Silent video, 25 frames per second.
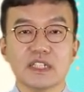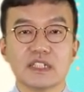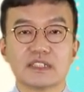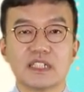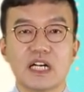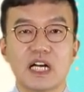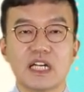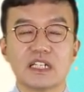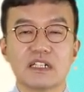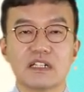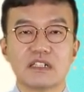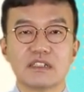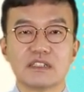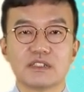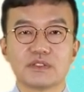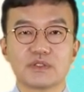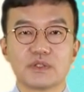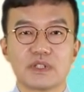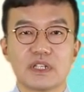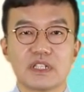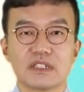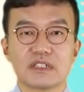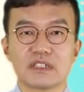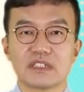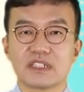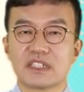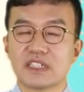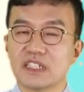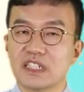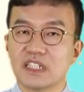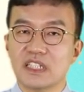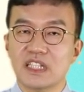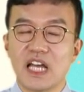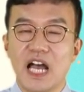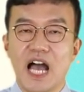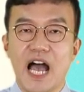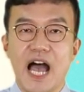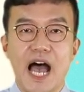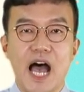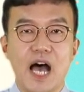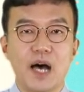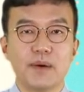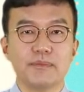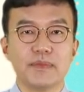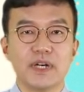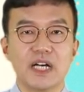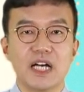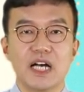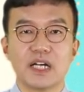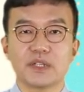자 이걸 응용해서 그는
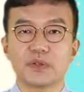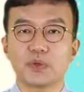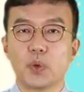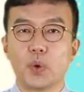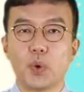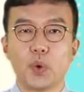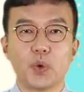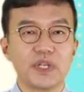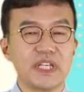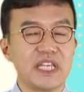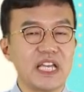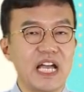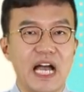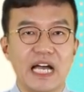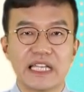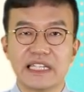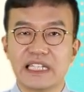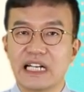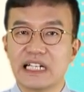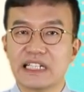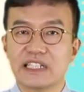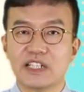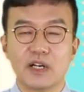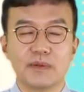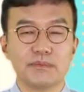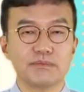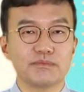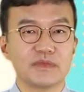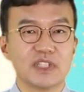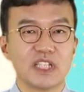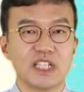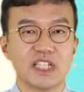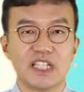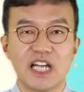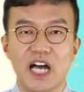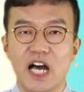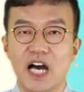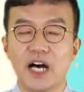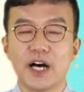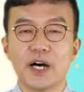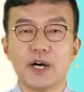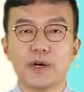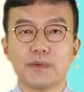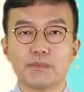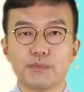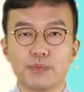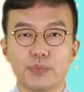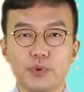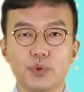아마 동의 안 할 겁니다.